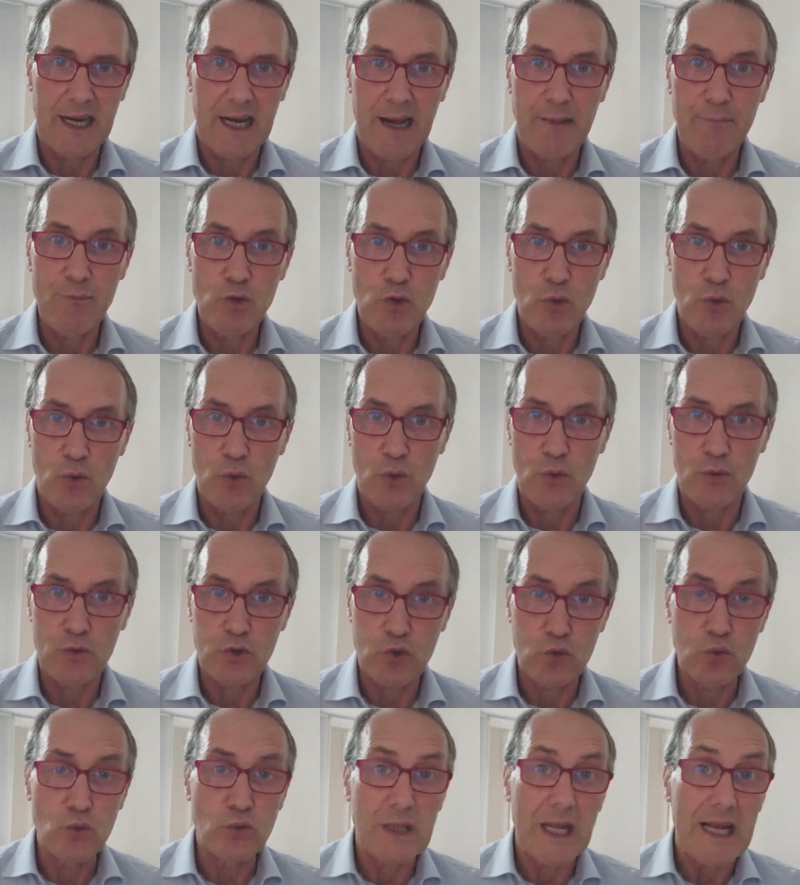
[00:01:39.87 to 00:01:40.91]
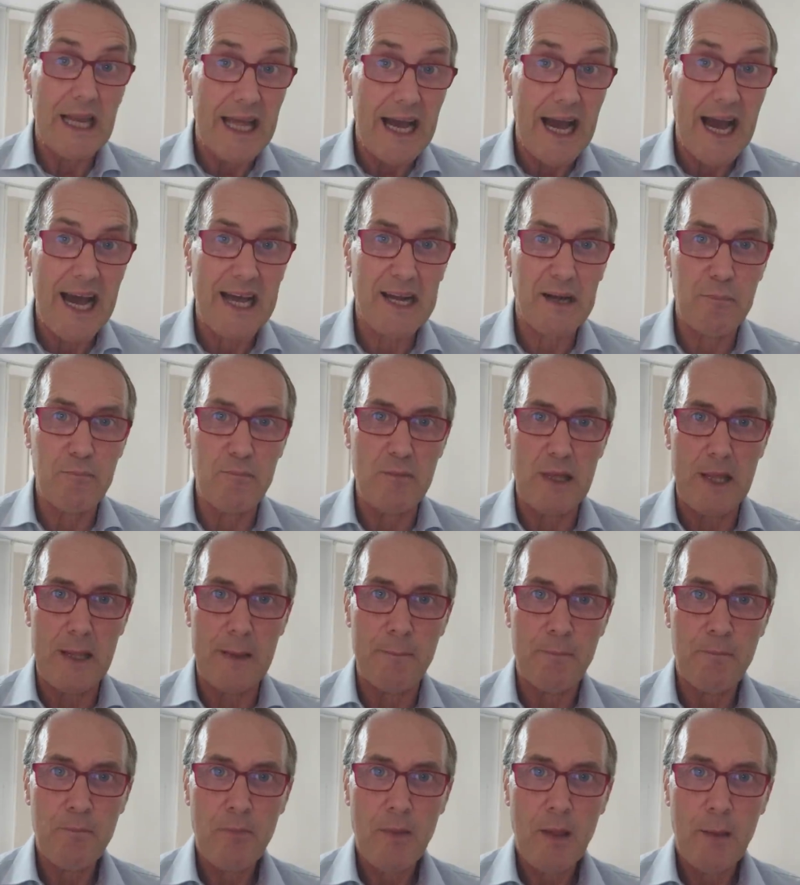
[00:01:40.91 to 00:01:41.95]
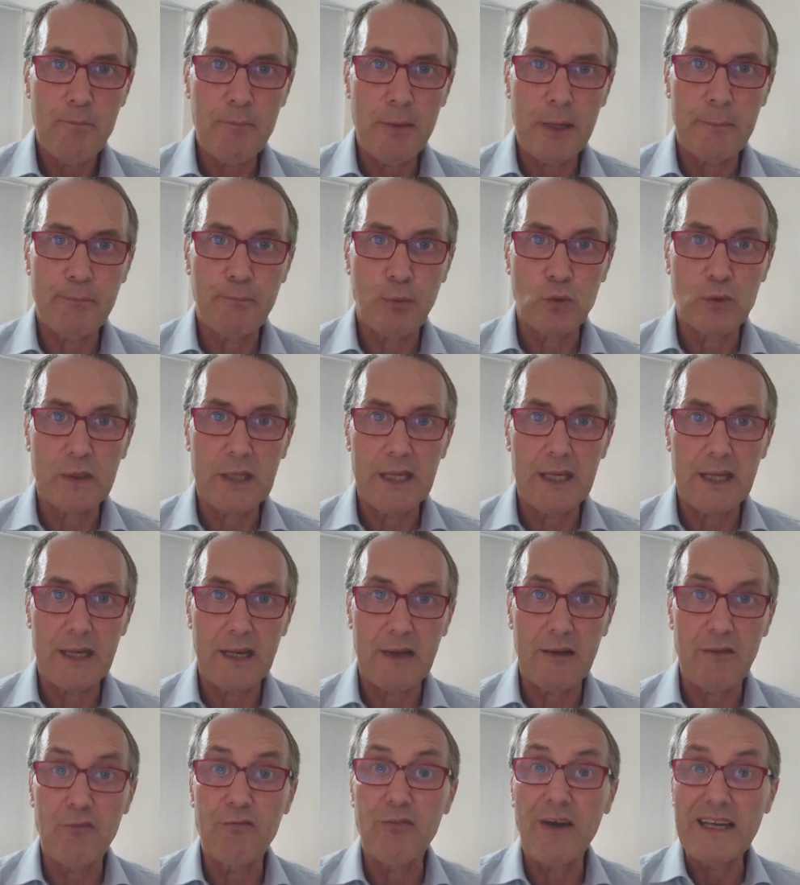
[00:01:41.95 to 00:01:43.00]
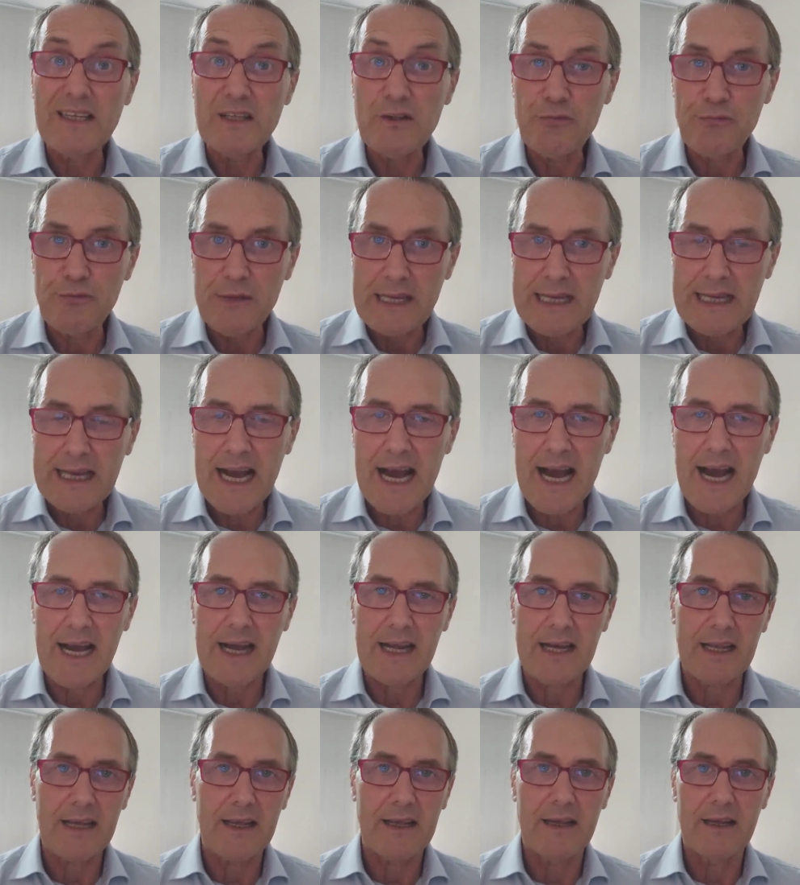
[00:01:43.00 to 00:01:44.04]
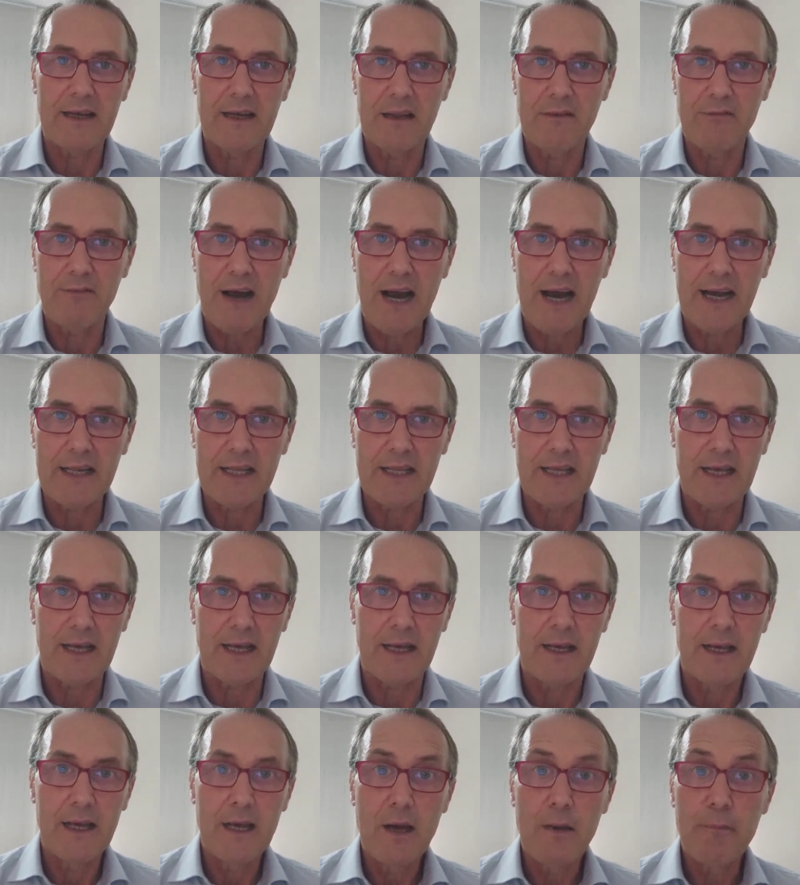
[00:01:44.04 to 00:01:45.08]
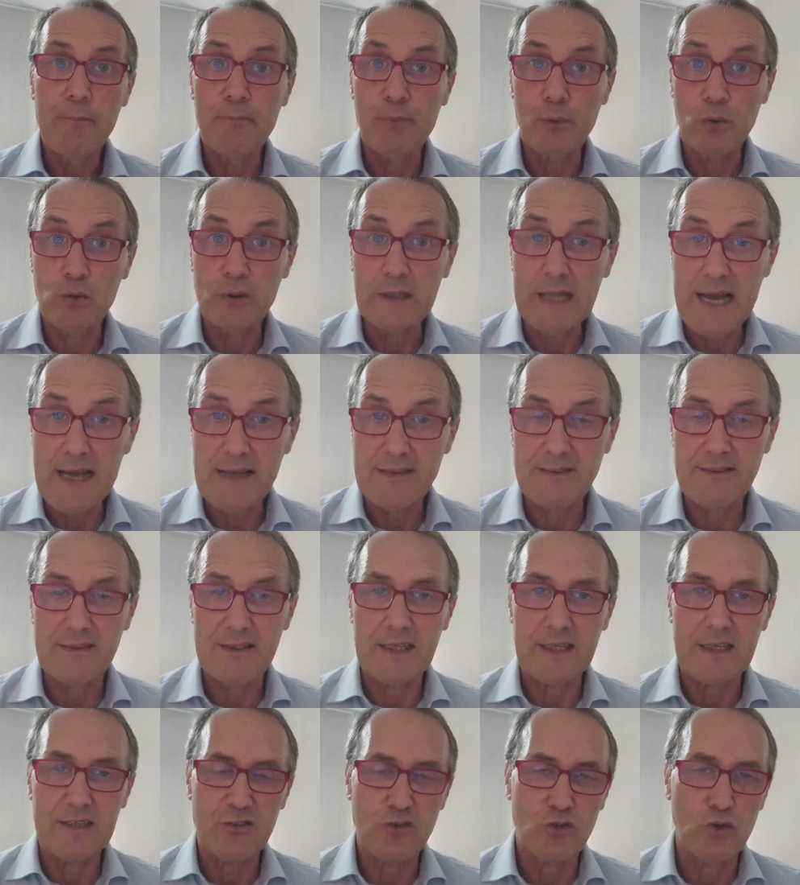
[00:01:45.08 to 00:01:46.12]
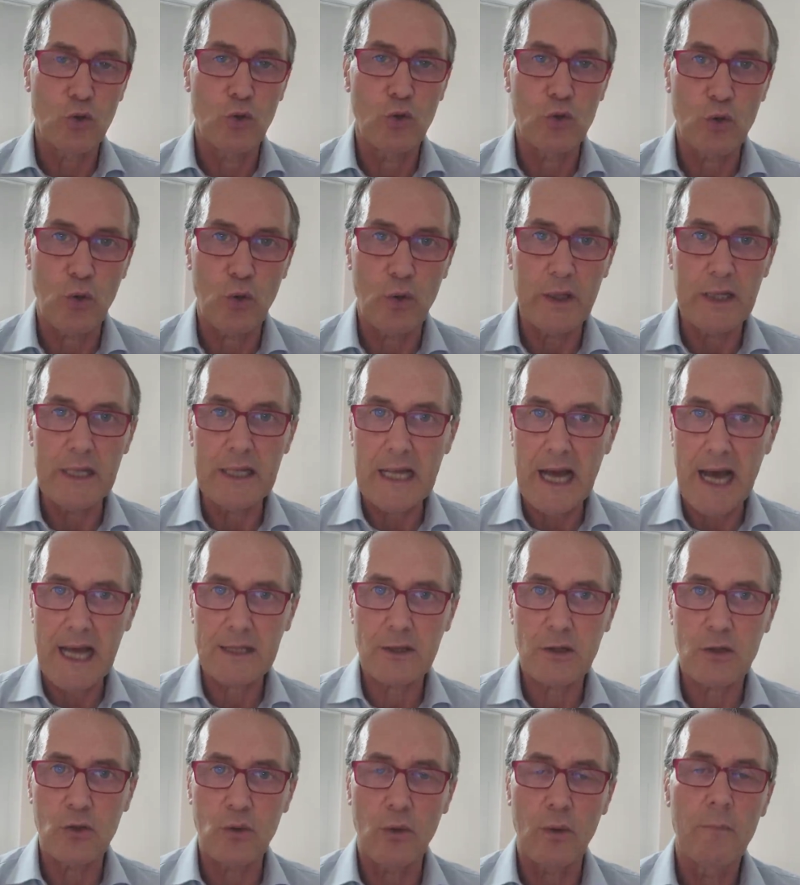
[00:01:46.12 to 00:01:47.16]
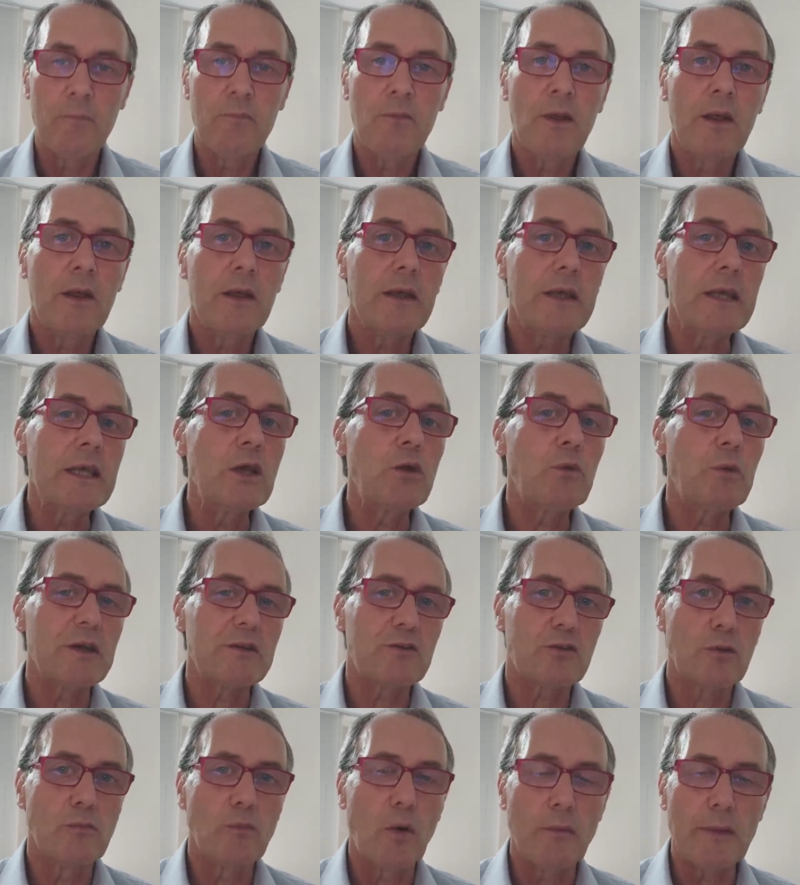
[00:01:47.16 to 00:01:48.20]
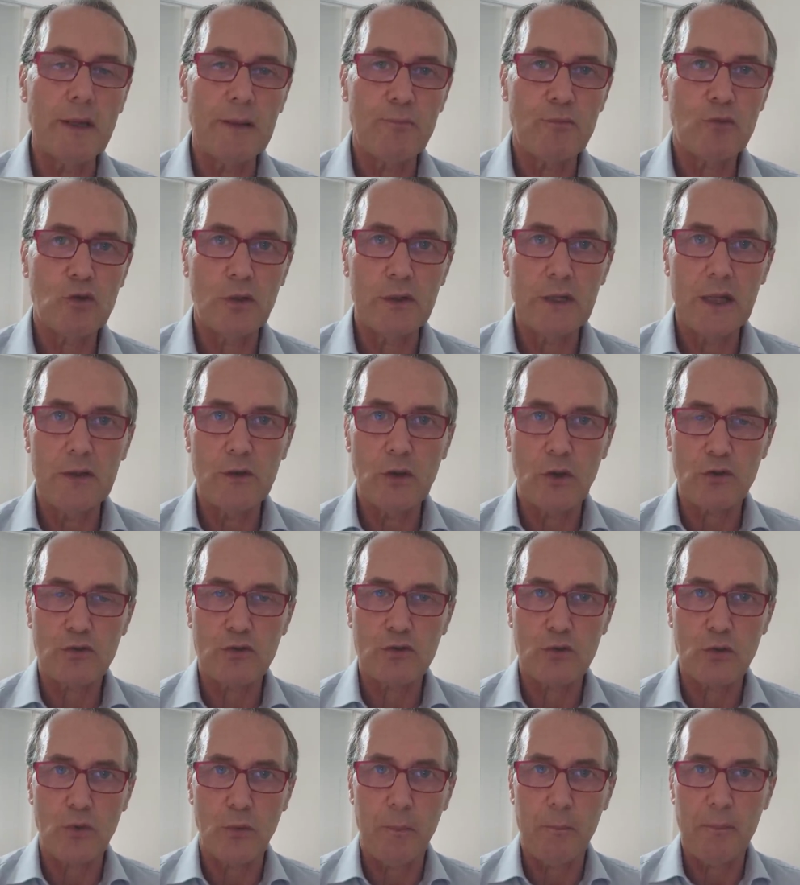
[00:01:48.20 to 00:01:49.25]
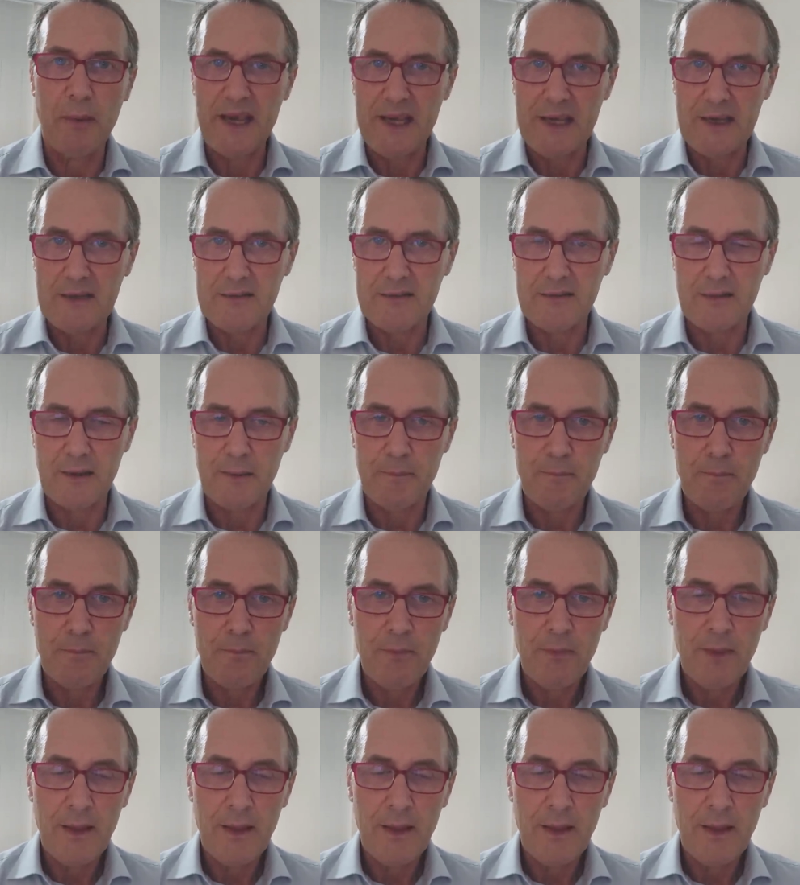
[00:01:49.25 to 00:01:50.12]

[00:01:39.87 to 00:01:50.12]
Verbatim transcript: hanno tutte le armi per poter vanificare le varie proteste che sono in atto in questo momento nel nostro paese.